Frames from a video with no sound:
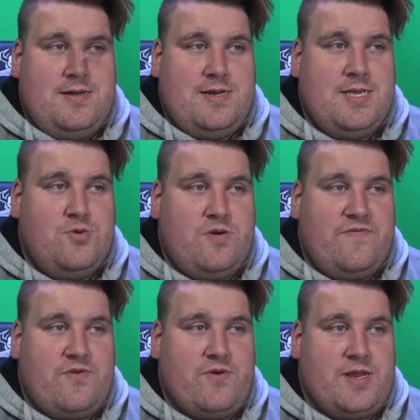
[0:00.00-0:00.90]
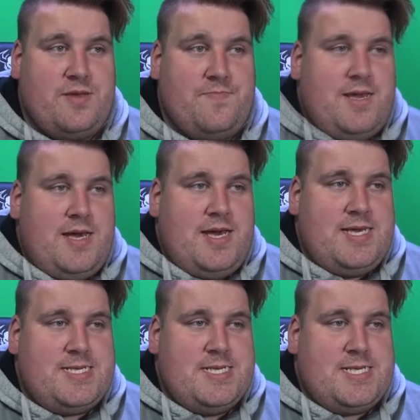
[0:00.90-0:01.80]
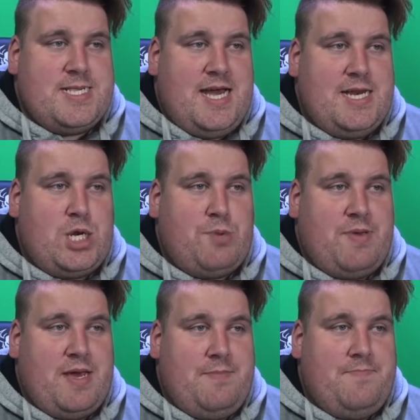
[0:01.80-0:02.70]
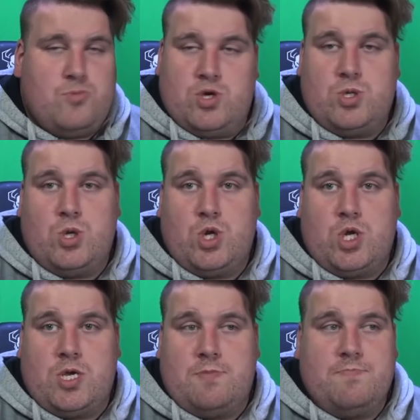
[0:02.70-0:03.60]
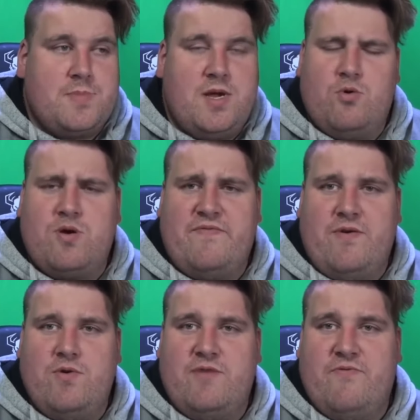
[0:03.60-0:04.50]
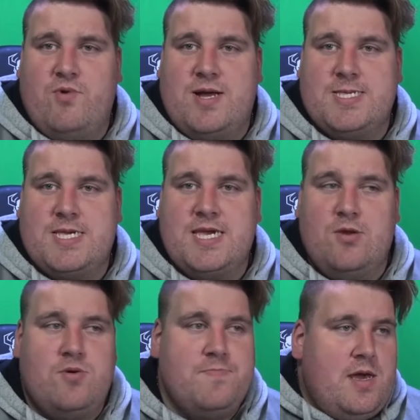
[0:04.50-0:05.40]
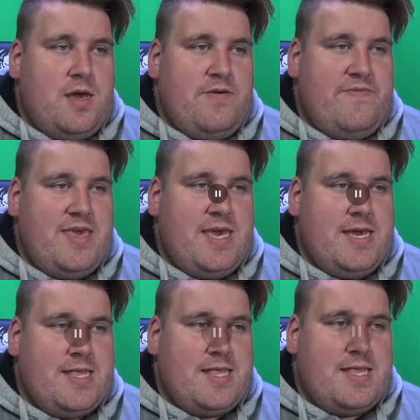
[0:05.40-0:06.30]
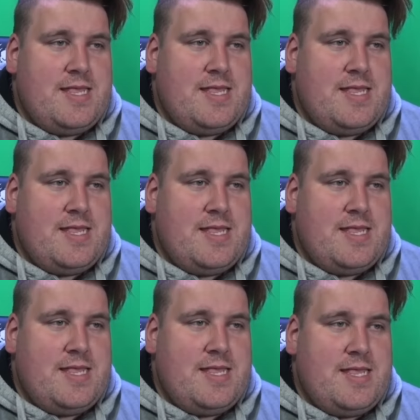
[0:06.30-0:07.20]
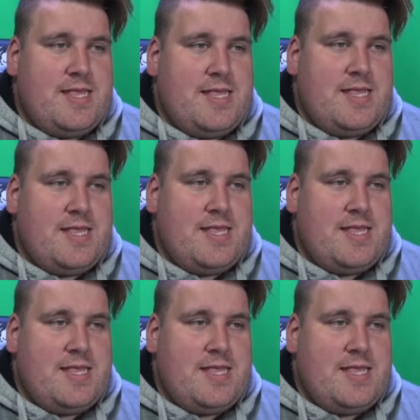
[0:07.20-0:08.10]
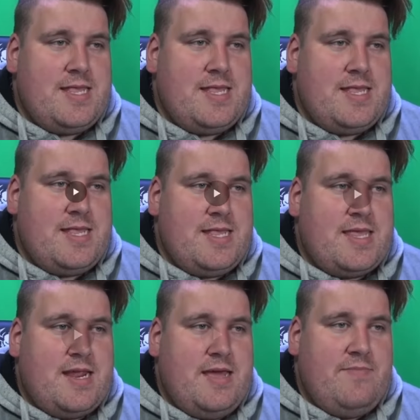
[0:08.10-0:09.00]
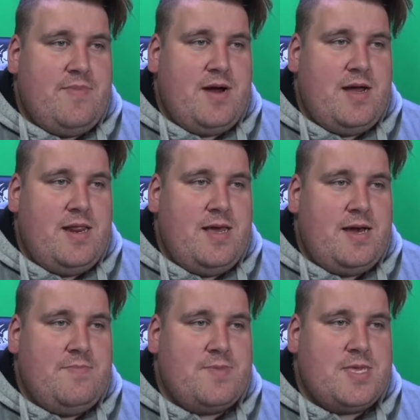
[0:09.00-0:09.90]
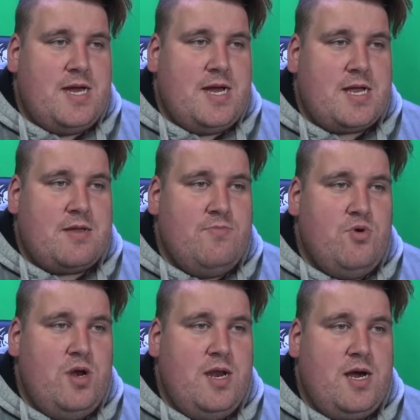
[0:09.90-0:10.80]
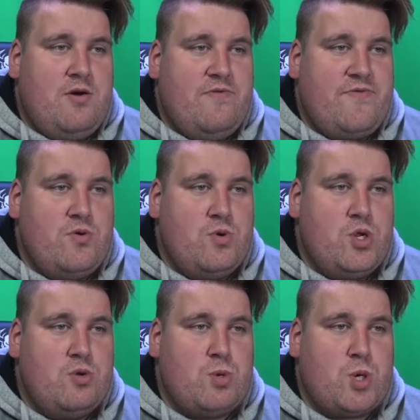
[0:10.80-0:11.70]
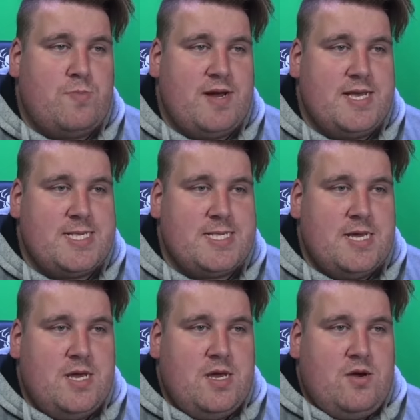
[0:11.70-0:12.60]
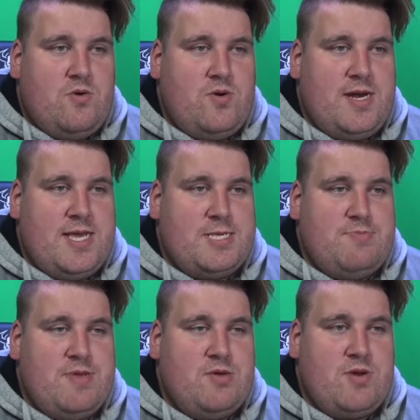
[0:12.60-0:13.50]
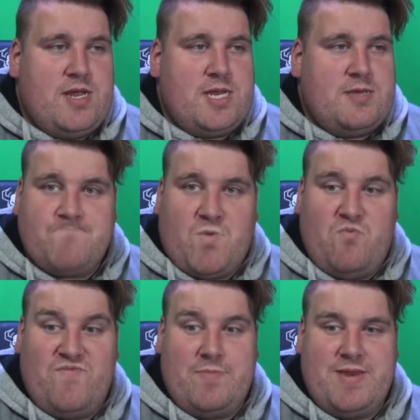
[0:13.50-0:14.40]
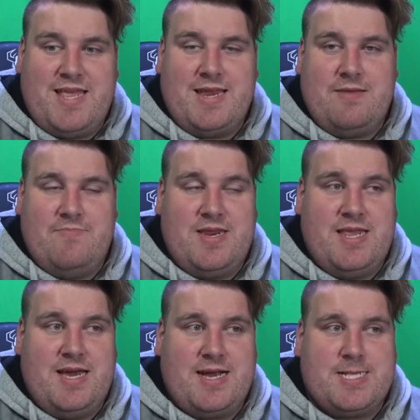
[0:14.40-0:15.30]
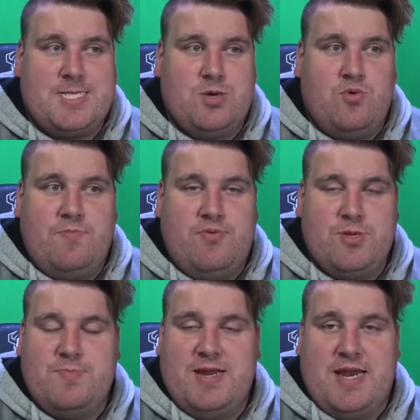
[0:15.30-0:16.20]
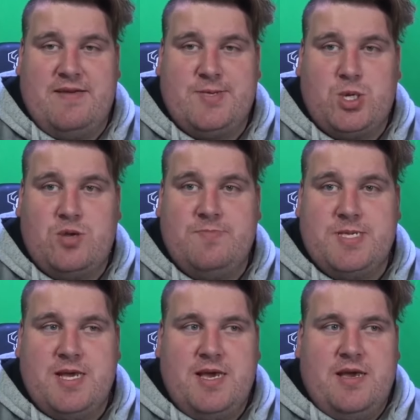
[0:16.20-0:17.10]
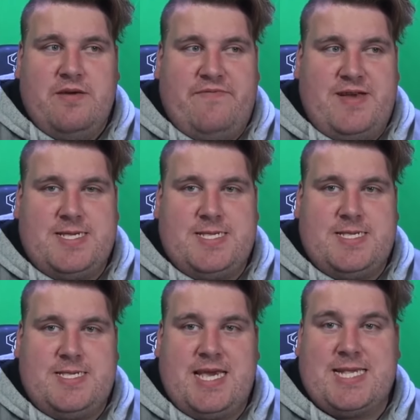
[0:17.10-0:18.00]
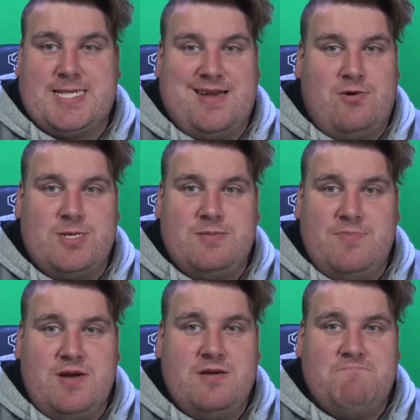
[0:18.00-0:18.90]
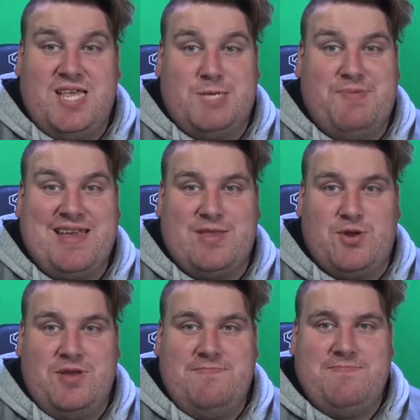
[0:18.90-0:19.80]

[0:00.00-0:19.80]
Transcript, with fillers: die Jugend von heute. Äh, es ist halt schwer. Das ist richtig. Ungefähr 185 Kilo. Äh, wie er. Pro Arschbacke, richtig. Dreimal am Tag Müll auf YouTube schmeißt und es Video nennt. Und wie ich mit der, mit der Aktion plus meine Livestreams fast 6000 mache. Respekt, oder?